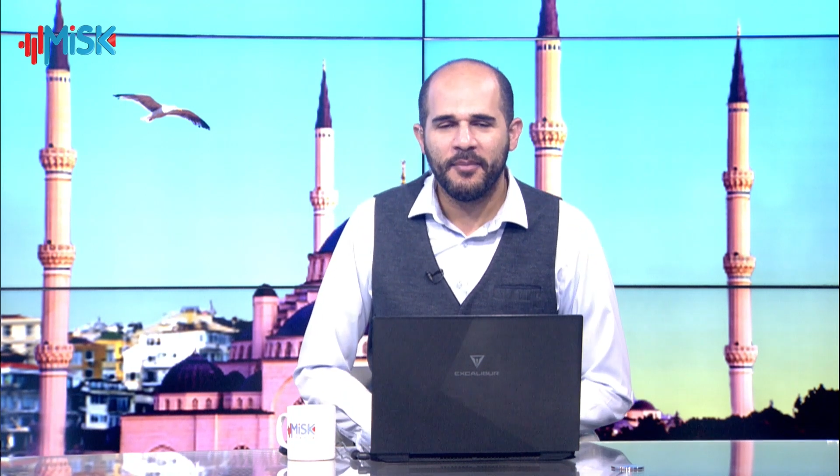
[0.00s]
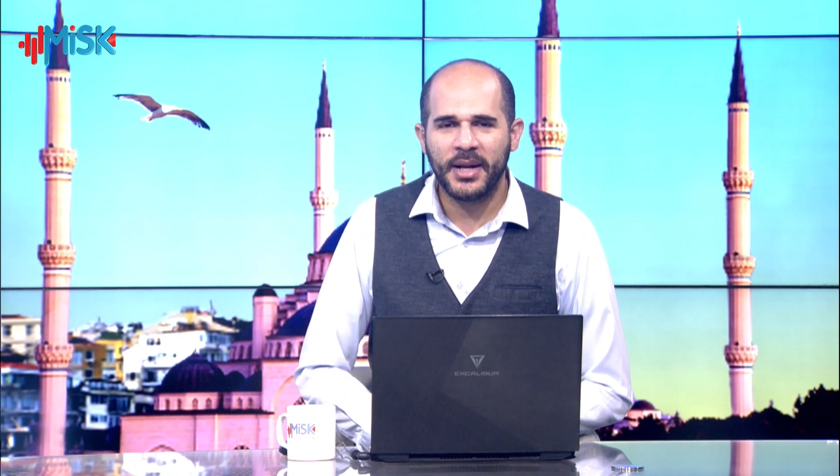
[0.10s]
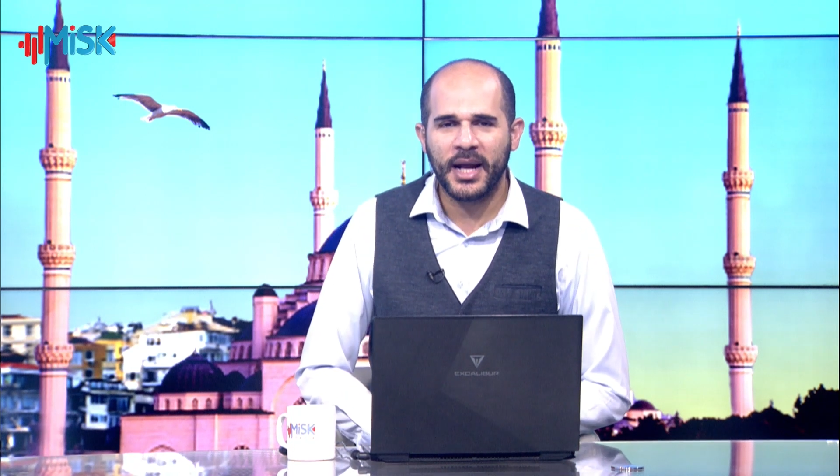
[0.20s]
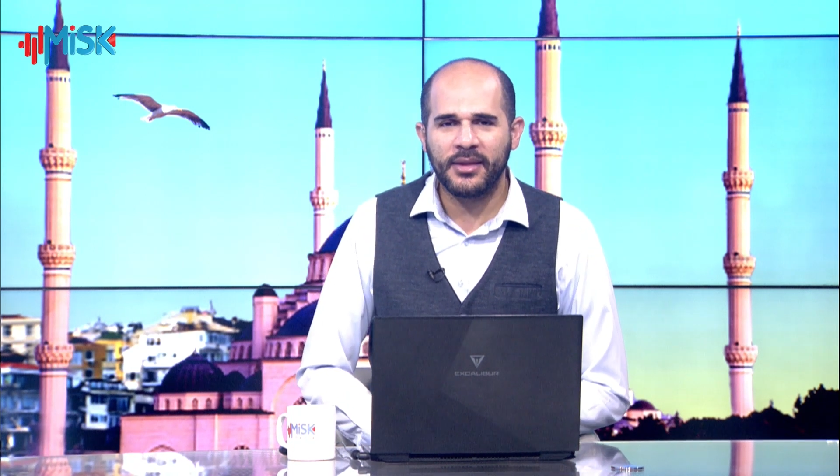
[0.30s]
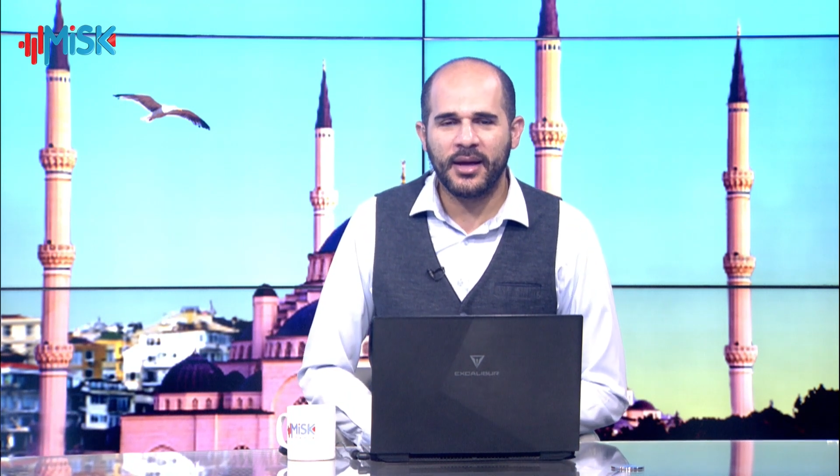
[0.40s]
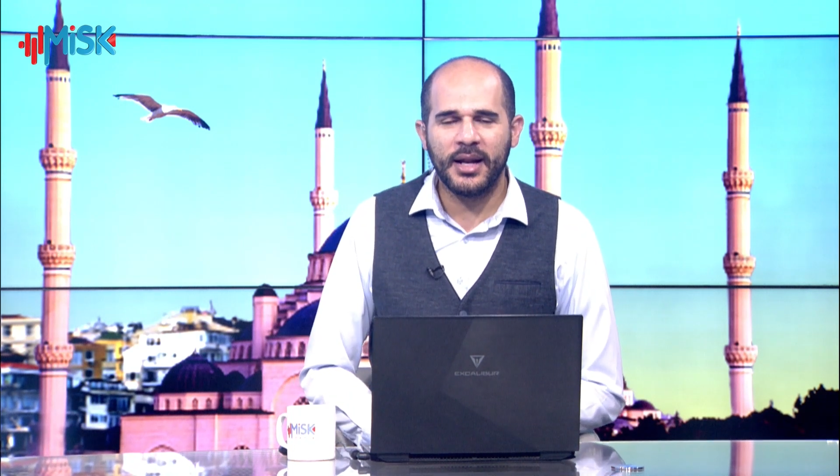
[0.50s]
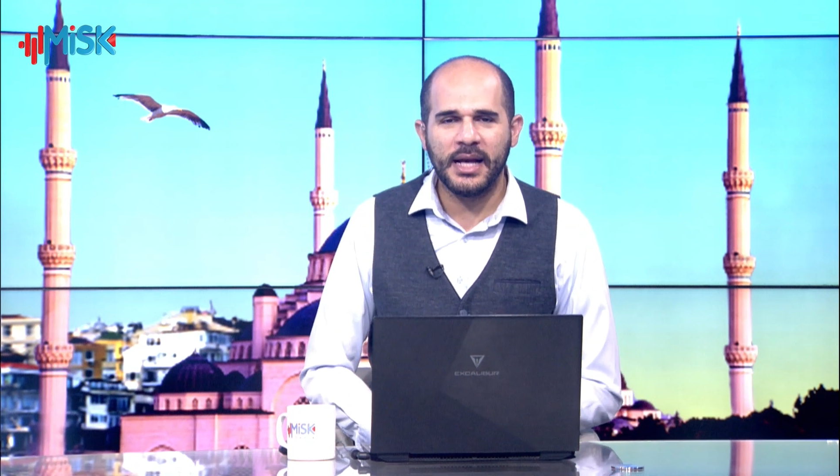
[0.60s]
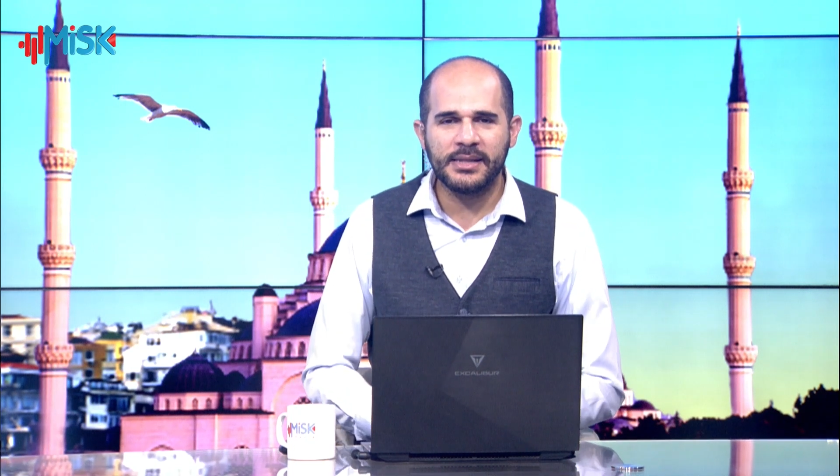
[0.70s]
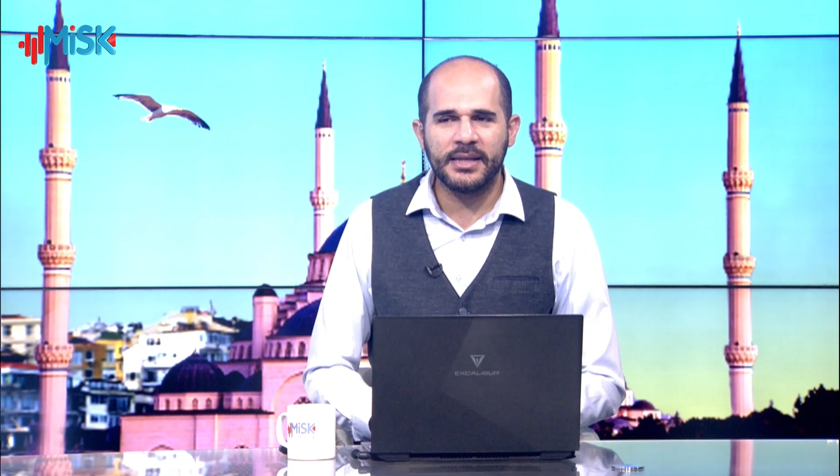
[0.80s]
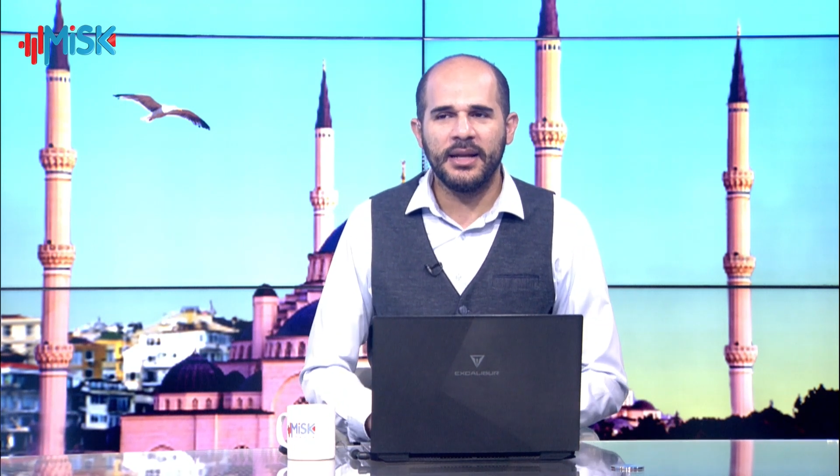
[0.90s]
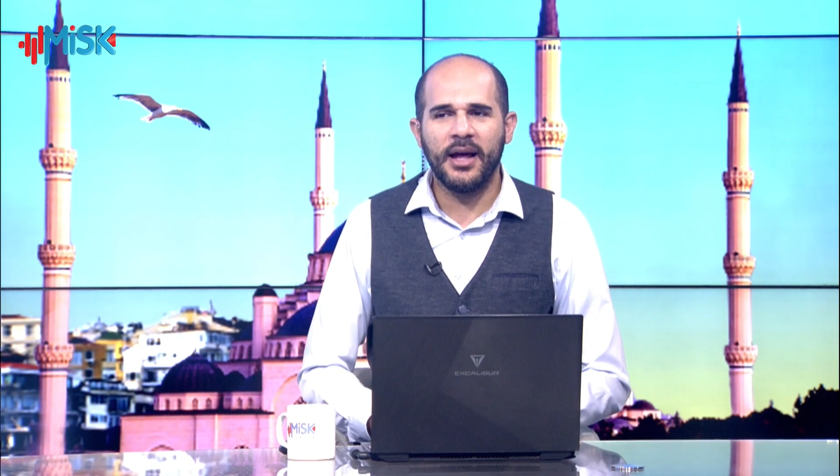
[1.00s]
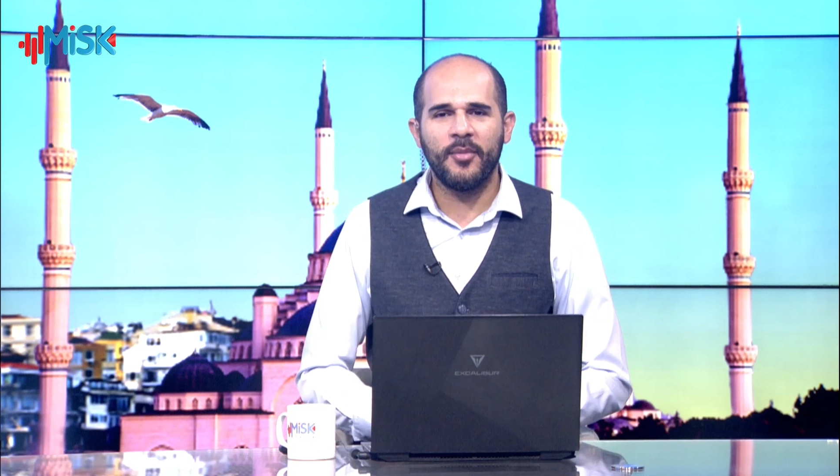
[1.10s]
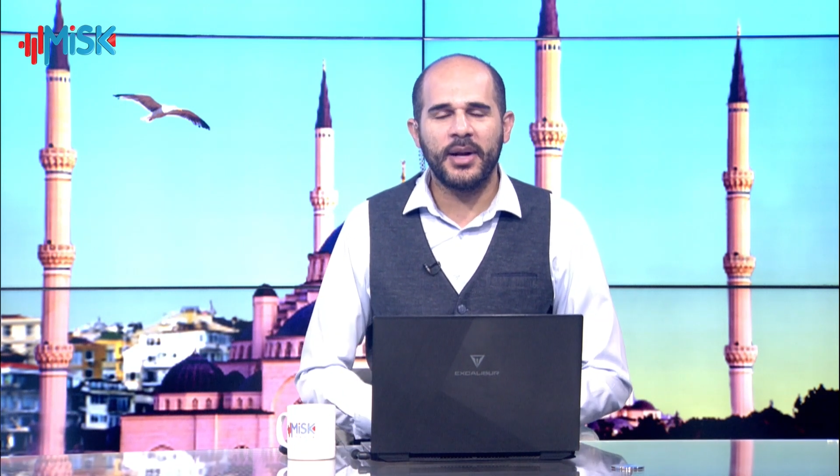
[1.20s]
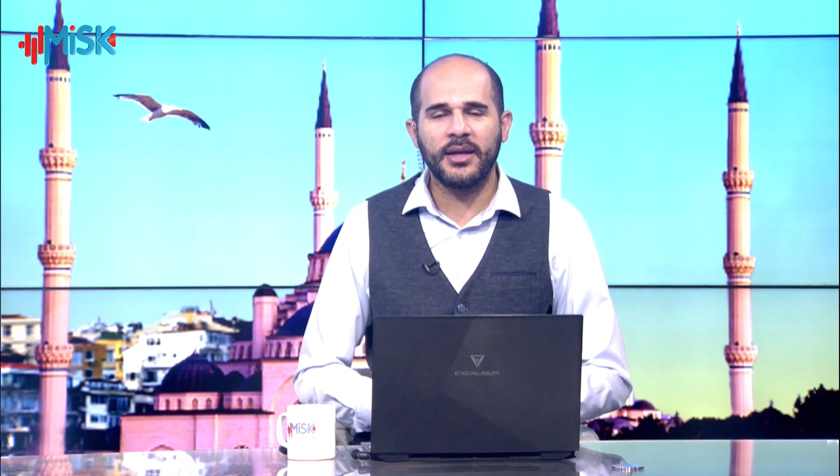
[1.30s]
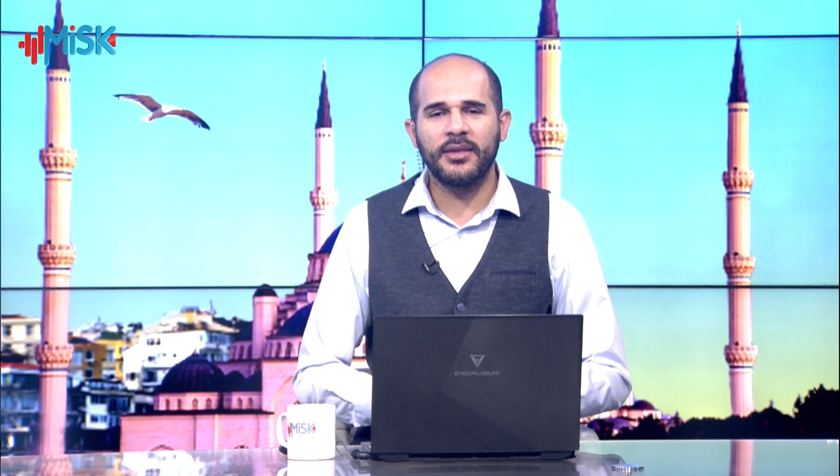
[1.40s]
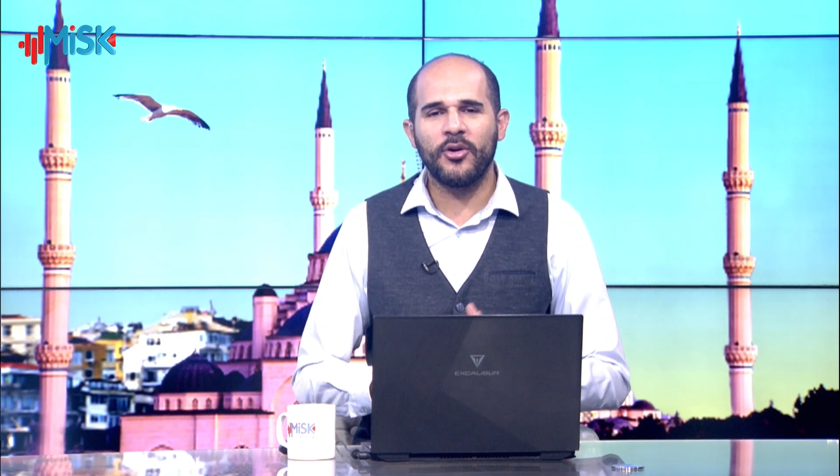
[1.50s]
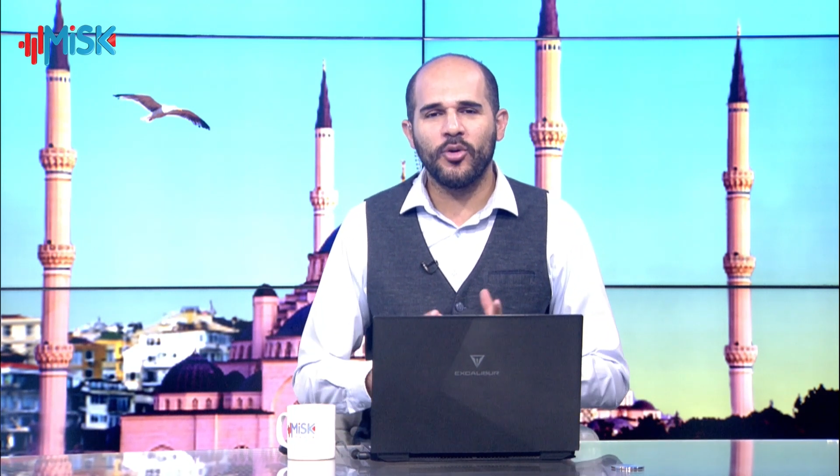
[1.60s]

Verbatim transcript: من اكثر الاسئله من اكثر